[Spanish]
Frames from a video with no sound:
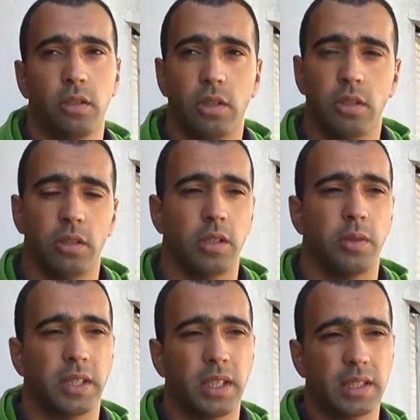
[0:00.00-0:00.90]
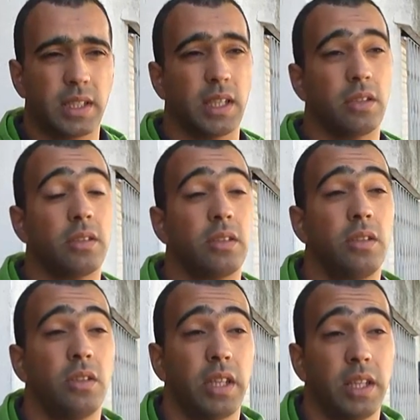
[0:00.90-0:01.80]
todo, divertirse, que lo,
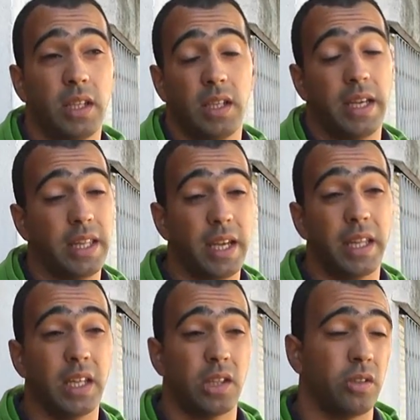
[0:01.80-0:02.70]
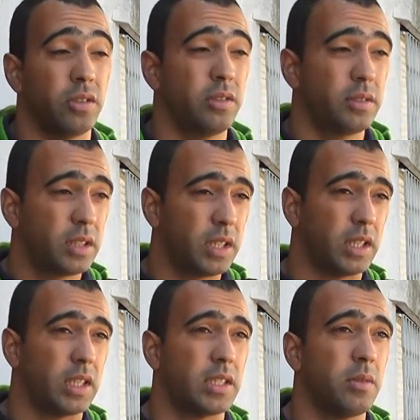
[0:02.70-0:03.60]
la idea de esto, ¿no?
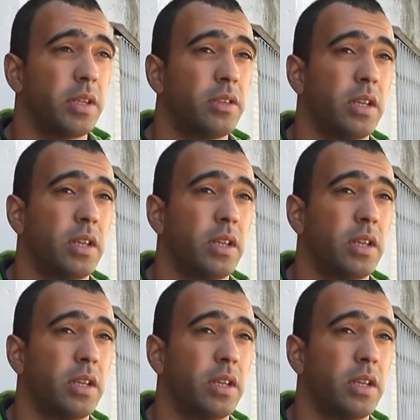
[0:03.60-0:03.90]
Este, si bien